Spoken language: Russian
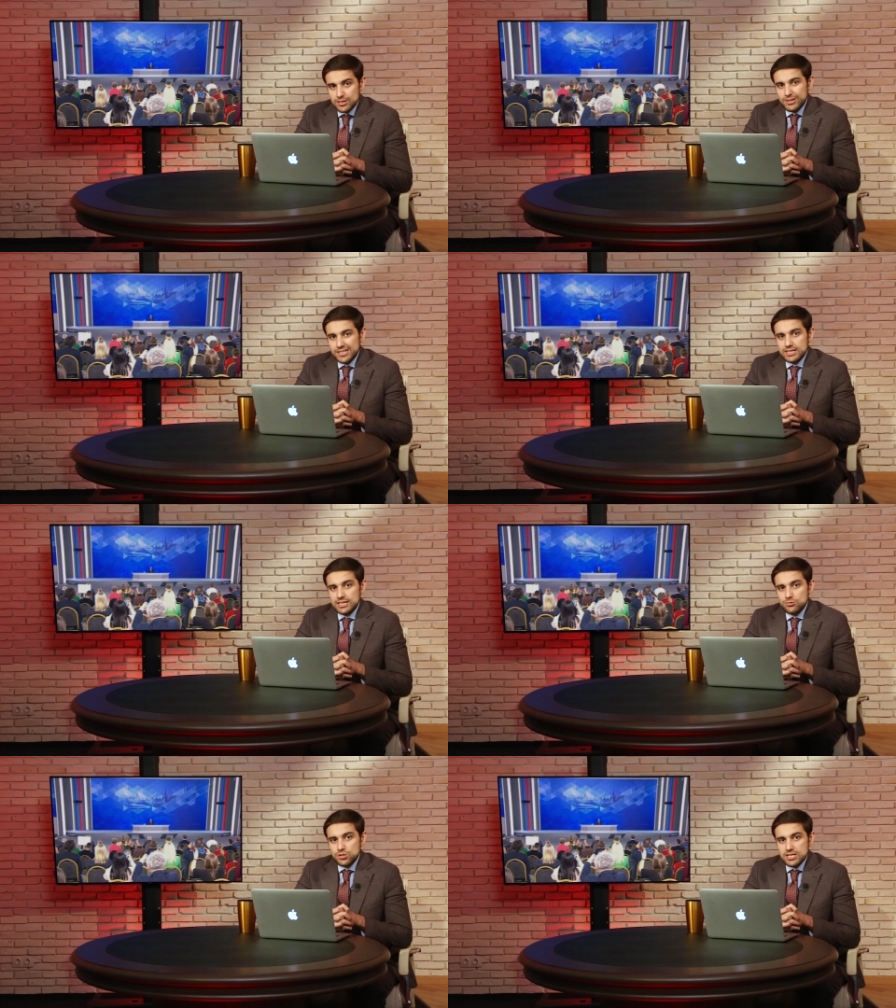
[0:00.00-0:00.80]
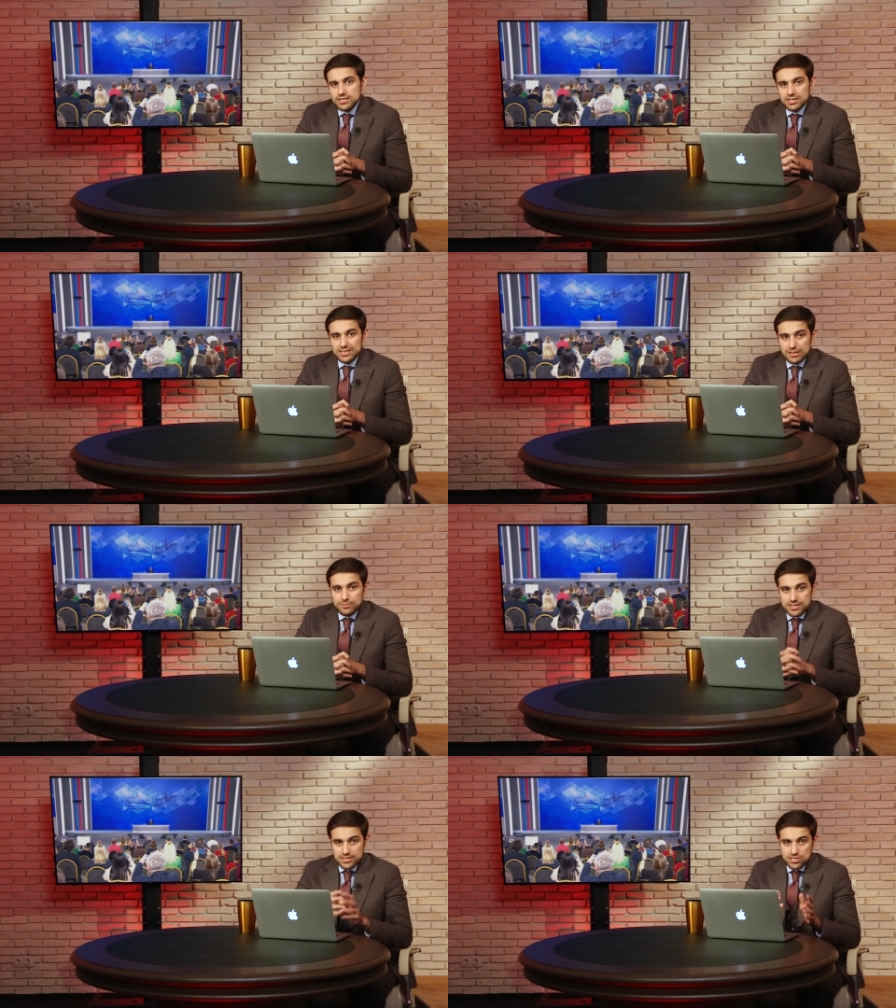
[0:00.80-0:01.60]
Германия, как участник
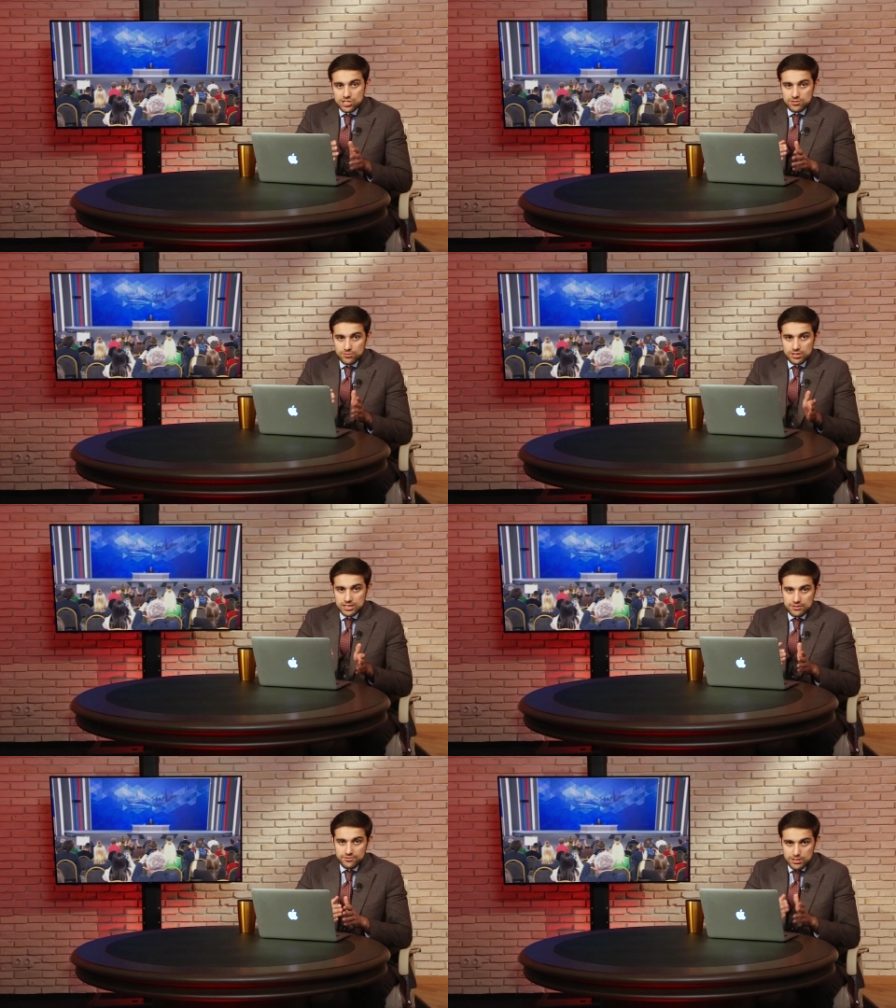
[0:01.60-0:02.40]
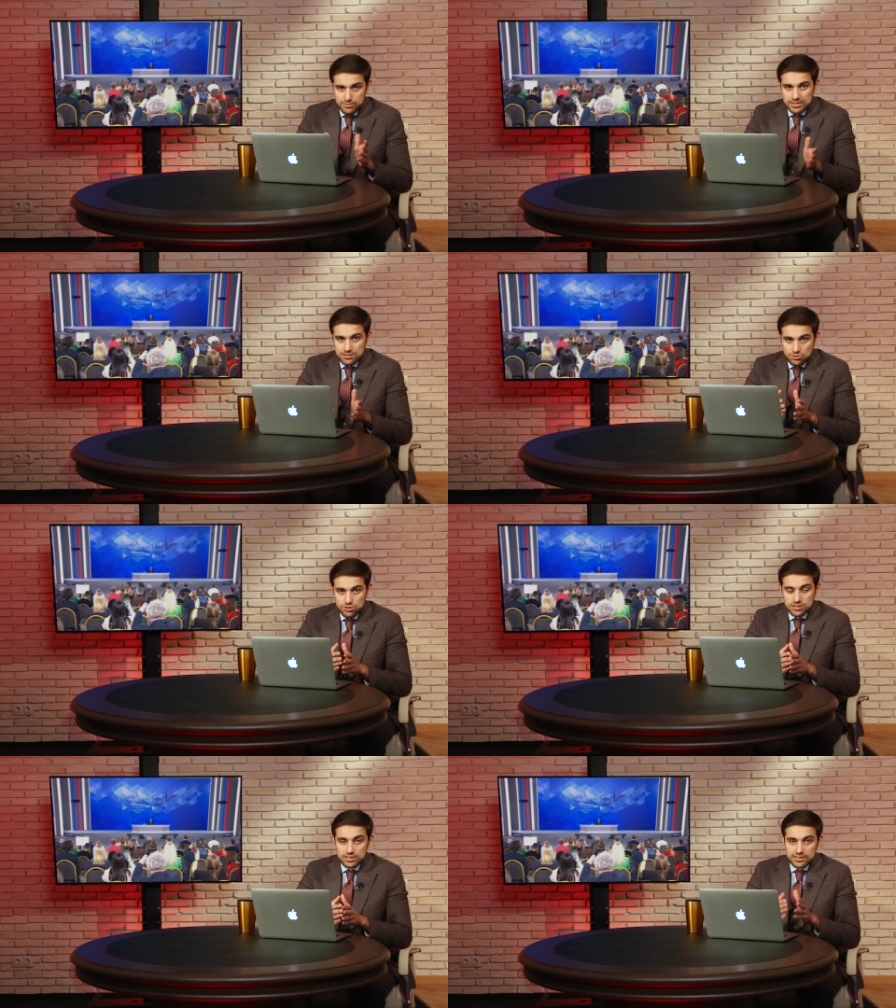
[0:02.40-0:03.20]
нормандской четверки, это формат,
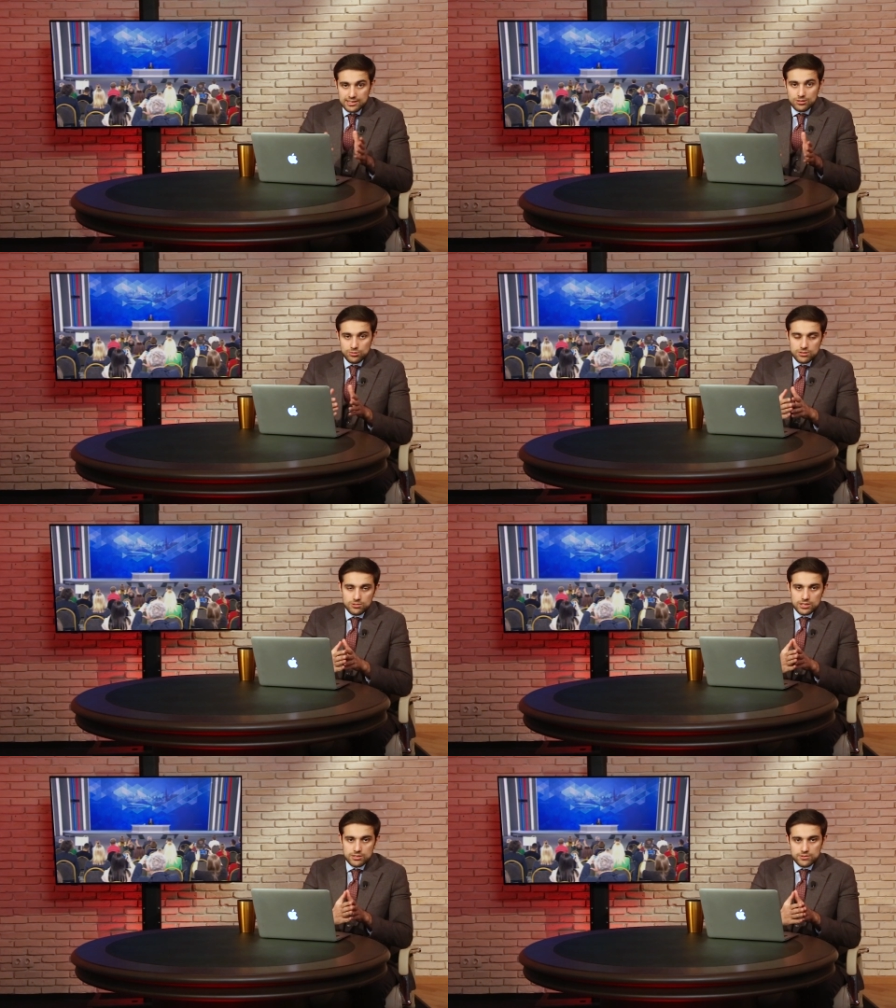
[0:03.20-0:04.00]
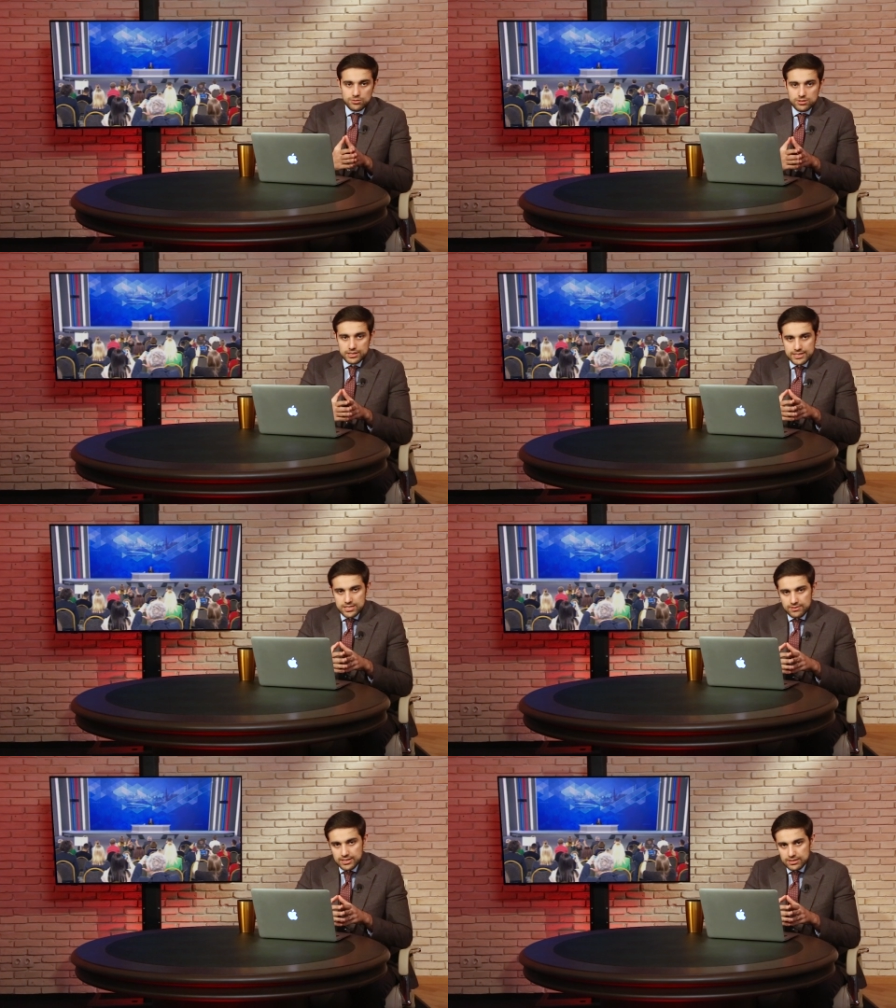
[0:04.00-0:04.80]
созданный для урегулирования
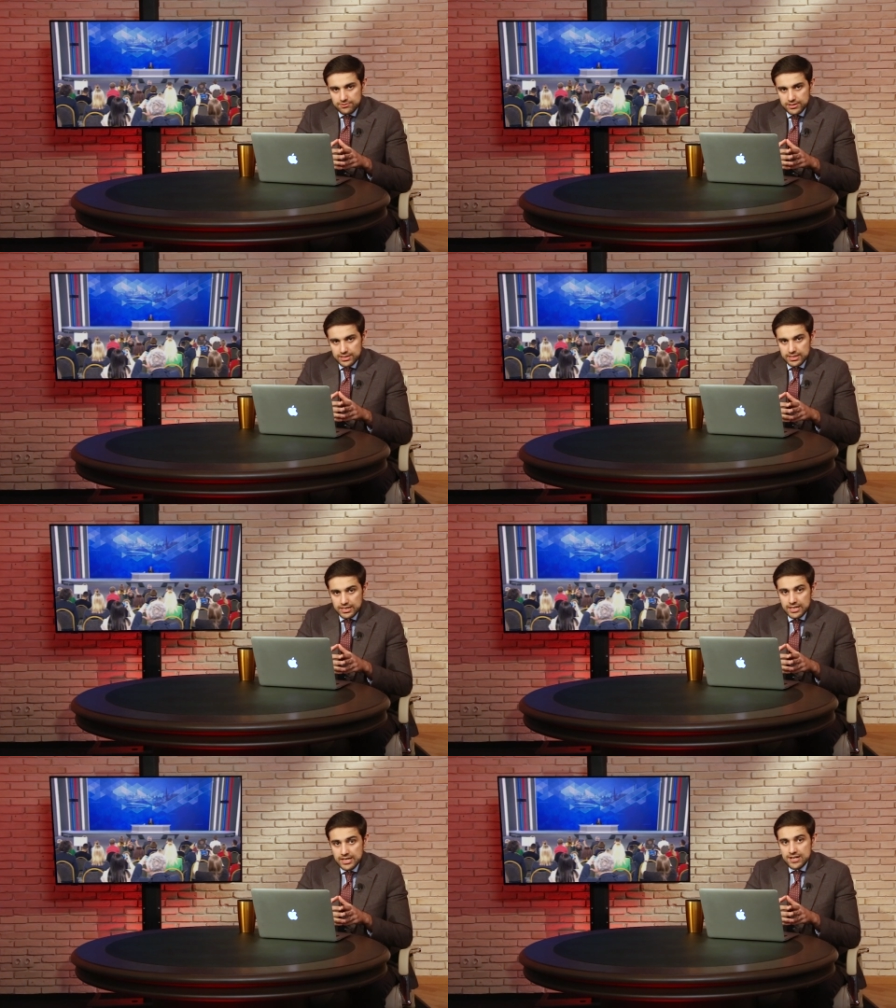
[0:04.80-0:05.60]
украинского конфликта